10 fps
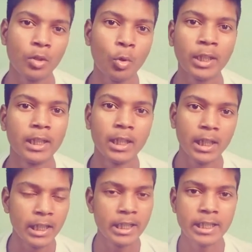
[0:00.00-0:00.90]
ओके
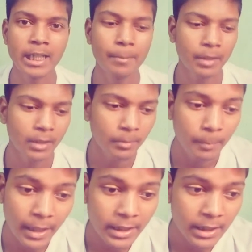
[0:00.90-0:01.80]
इसका मतलब
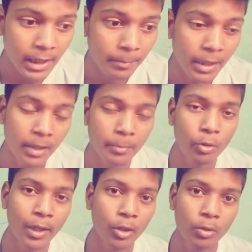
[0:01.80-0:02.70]
मान लीजिए कि आपका एक
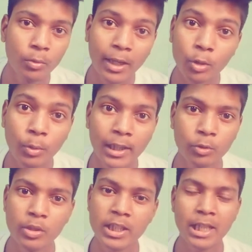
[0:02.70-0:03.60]
वीडियो वायरल हो गया
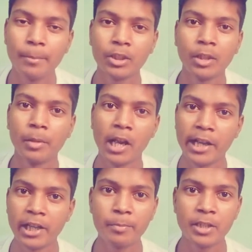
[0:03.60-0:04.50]
तो इसका मतलब
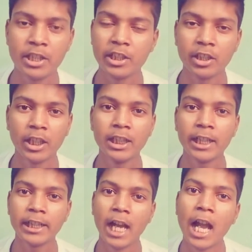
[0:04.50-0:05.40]
हंड्रेड परसेंट नहीं है
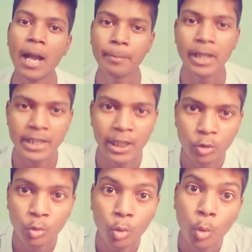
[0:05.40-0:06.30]
कि हाँ आपका
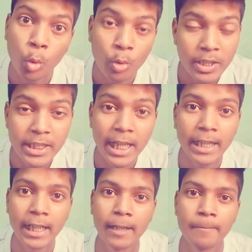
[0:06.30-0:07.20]
चैनल ग्रो हो ही
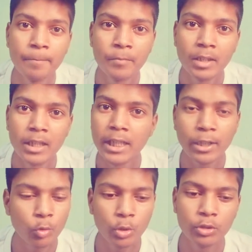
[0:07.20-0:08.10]
जाएगा ये
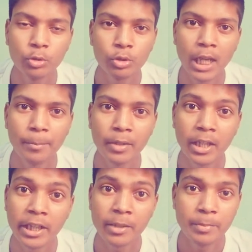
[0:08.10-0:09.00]
कोई दोस्तों यहाँ पर
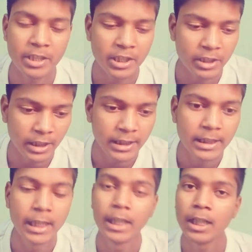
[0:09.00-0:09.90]
हंड्रेड परसेंट नहीं है